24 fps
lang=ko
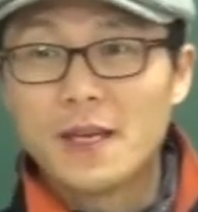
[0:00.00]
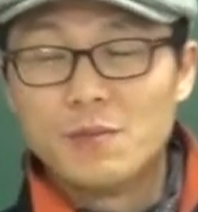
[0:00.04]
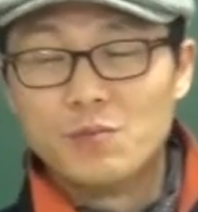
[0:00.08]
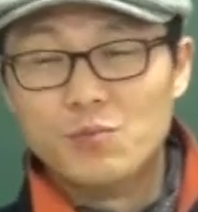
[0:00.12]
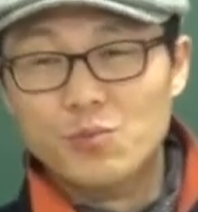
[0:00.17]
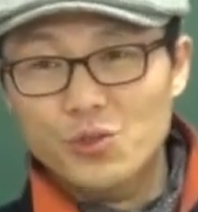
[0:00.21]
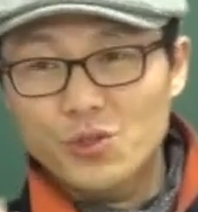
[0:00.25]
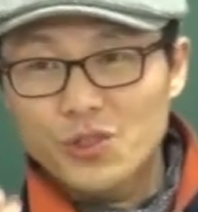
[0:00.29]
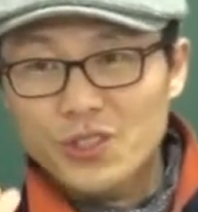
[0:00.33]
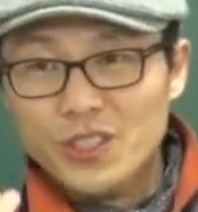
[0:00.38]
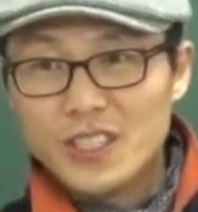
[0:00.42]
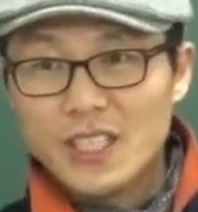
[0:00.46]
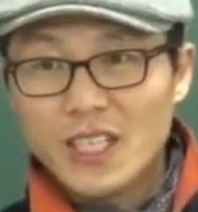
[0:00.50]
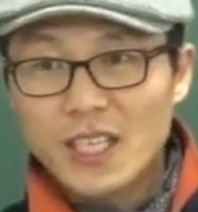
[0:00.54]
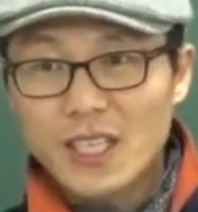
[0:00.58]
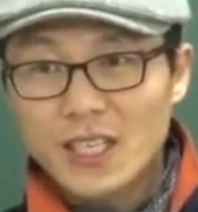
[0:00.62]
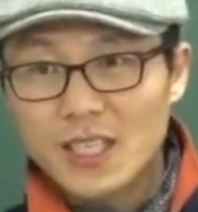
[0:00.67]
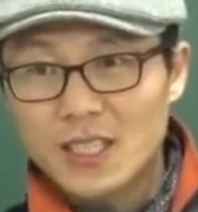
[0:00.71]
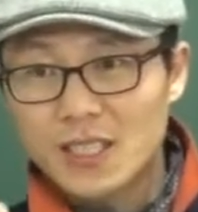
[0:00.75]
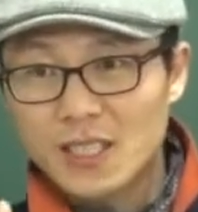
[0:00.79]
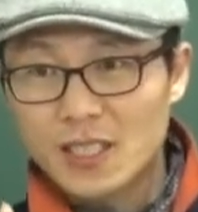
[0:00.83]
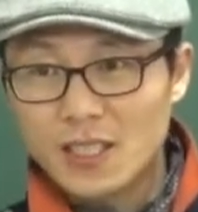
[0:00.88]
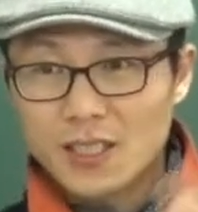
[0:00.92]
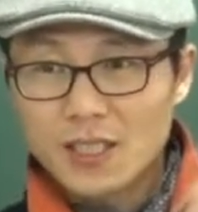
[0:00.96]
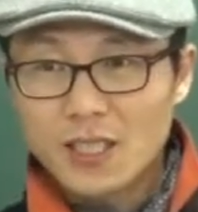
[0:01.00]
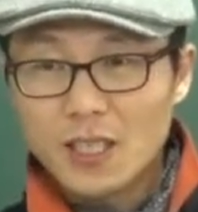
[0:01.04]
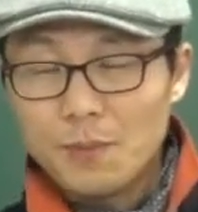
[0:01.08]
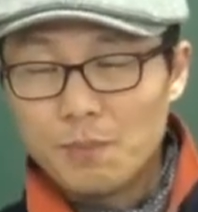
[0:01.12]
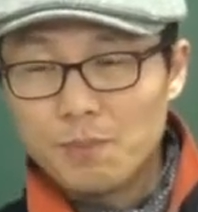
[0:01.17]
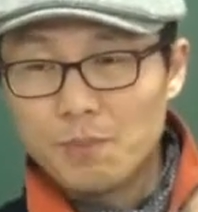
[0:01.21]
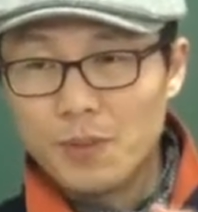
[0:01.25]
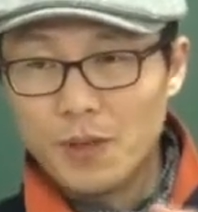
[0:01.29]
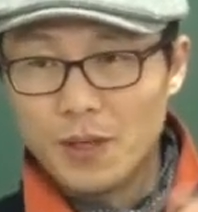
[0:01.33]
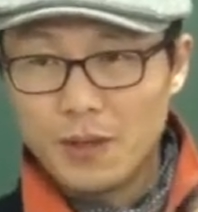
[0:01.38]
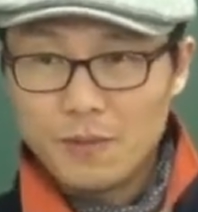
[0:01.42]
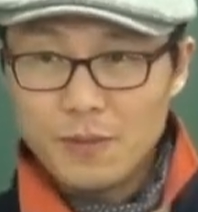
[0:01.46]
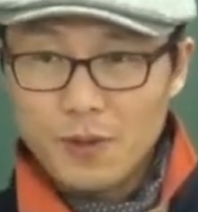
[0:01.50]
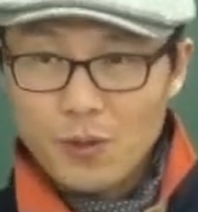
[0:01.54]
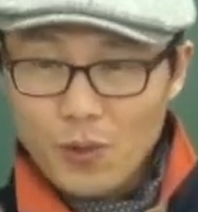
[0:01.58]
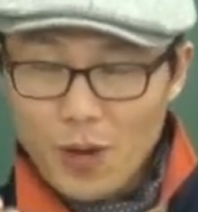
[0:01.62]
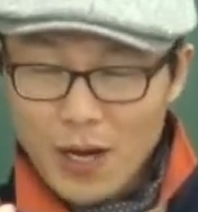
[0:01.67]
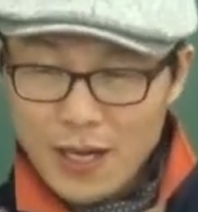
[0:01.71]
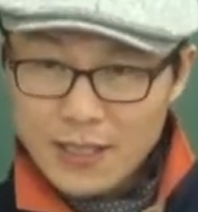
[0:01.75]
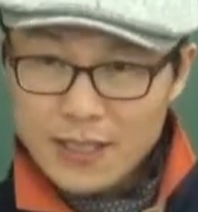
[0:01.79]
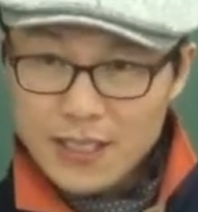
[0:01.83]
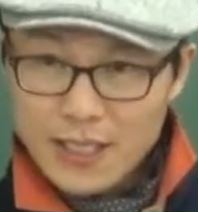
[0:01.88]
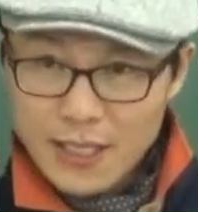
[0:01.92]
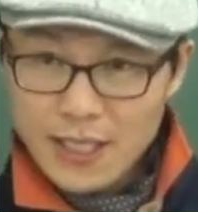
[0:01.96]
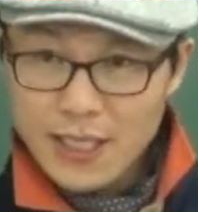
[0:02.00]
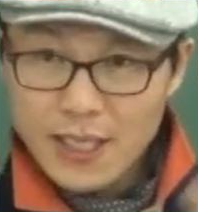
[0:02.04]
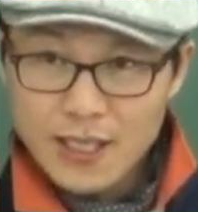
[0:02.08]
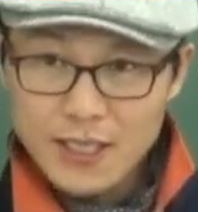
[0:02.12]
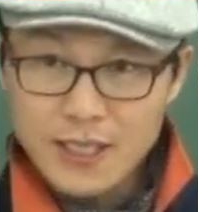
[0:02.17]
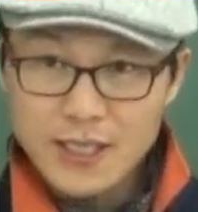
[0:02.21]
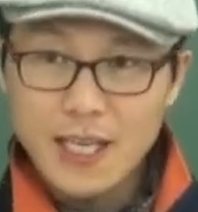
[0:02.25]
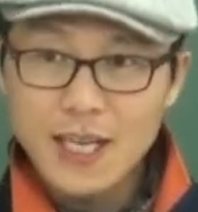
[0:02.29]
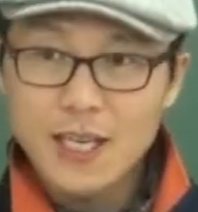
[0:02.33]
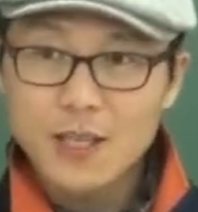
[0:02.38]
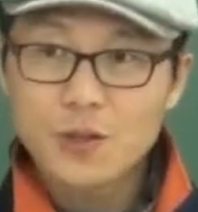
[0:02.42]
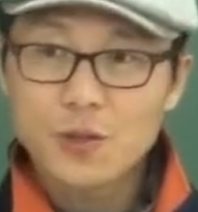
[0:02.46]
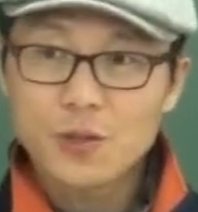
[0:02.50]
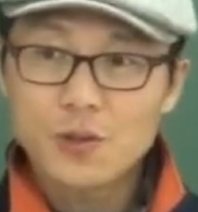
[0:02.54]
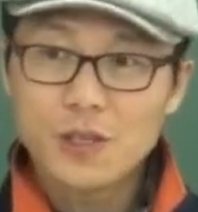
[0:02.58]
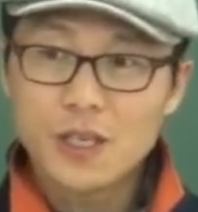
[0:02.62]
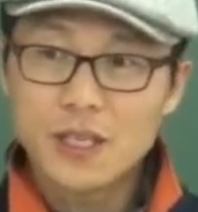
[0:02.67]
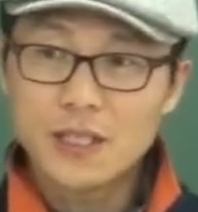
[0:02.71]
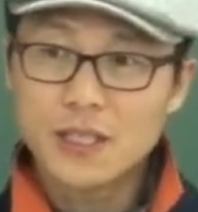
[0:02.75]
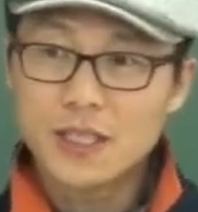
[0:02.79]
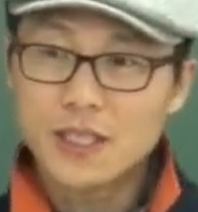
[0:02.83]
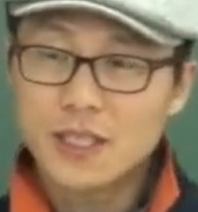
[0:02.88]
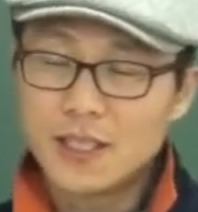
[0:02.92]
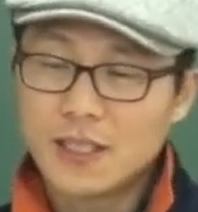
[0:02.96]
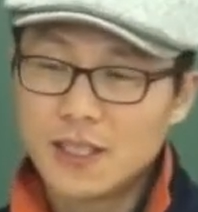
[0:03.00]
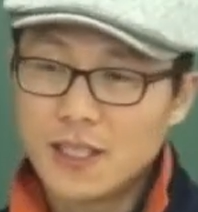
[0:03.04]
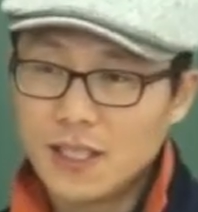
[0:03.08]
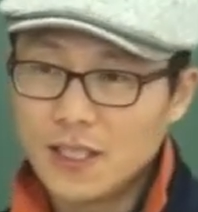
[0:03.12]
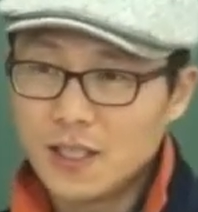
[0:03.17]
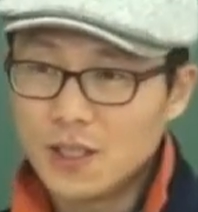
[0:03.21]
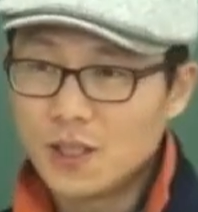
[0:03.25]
문장에서 서법, 화자의 태도를 나타낸다.